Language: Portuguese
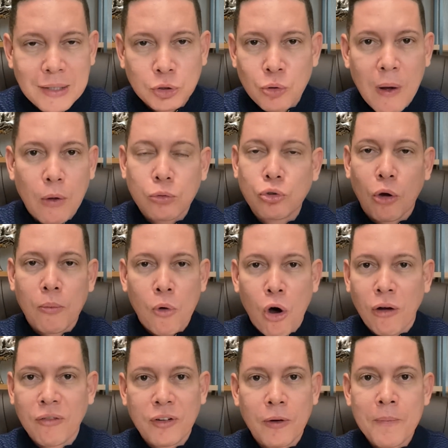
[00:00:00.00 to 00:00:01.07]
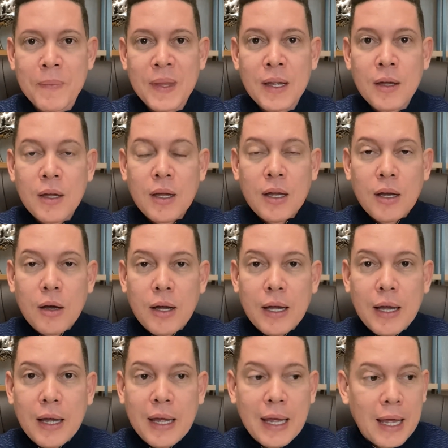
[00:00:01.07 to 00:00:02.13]
de um automóvel?
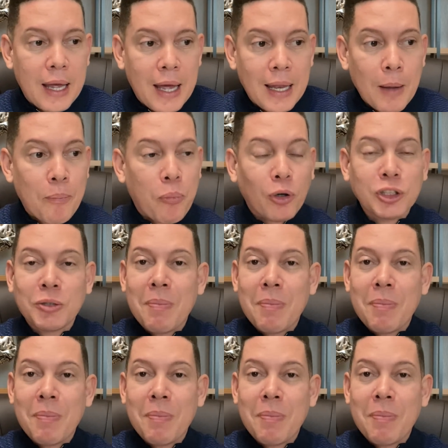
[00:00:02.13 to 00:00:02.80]
Ela pode